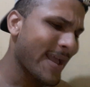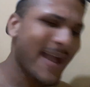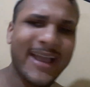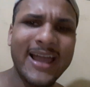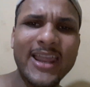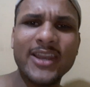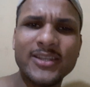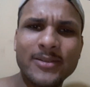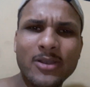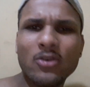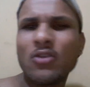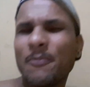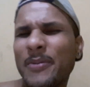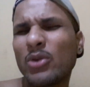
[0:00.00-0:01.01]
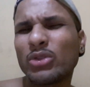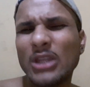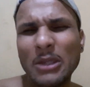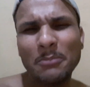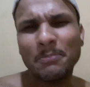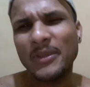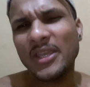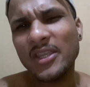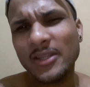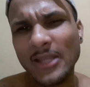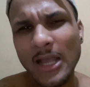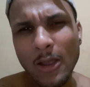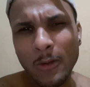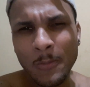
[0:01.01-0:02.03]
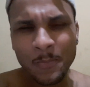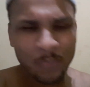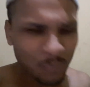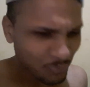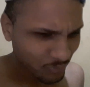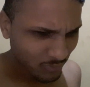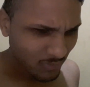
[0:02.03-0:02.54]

a galera já me acompanha um tempinho e tal.